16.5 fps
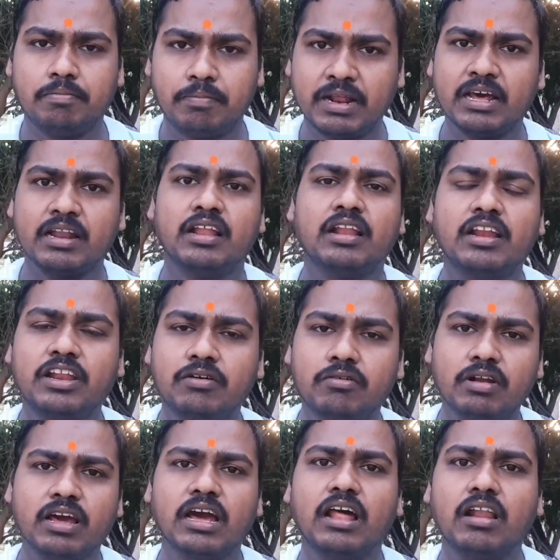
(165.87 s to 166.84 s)
ప్రాణాలన్నీ
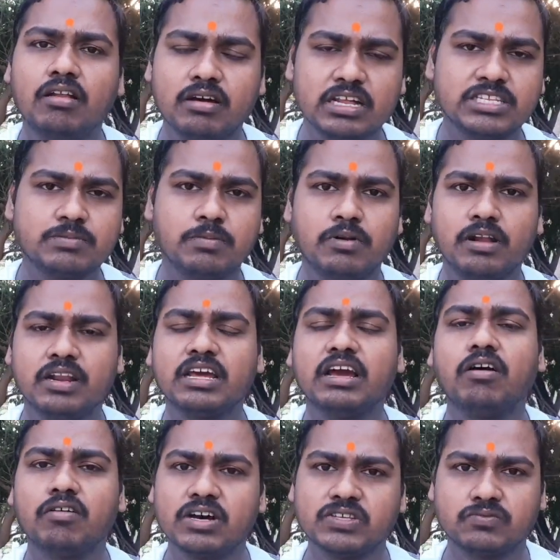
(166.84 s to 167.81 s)
కూడా గాలిలో
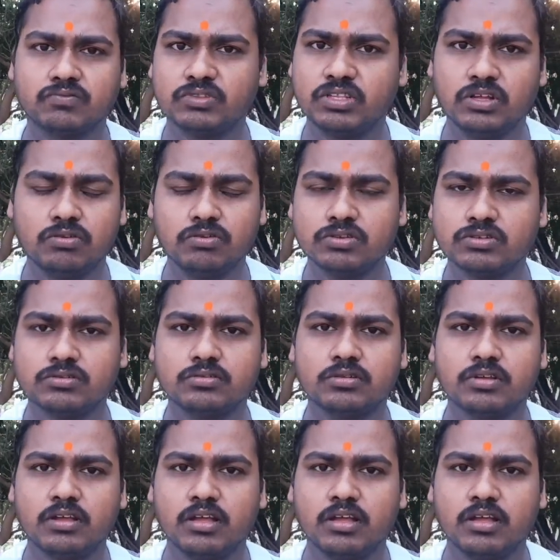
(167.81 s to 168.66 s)
కలిసిపోవడానికి అవకాశం ఉంది ఈరోజు